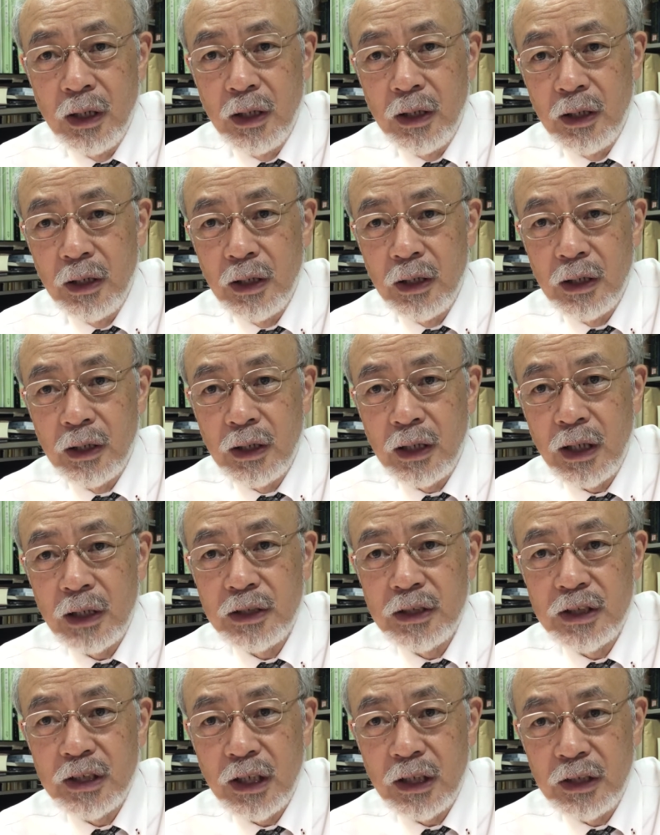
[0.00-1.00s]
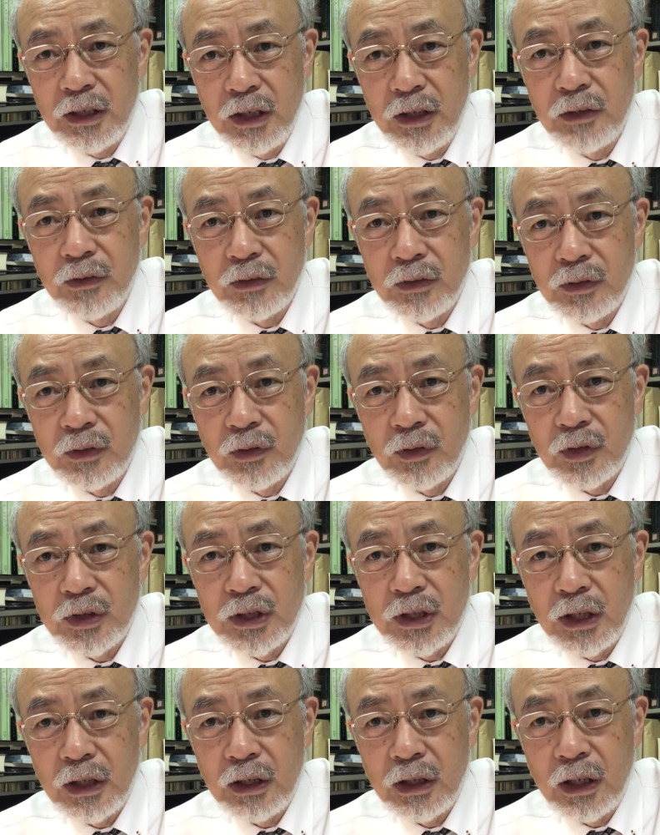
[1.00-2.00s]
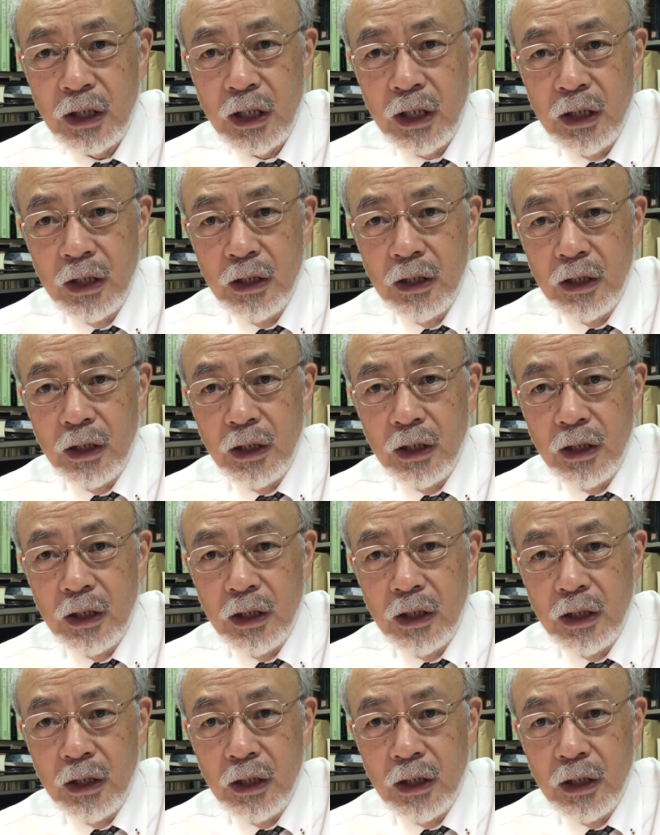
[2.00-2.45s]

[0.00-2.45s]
えー、ガッチャティという動詞だったら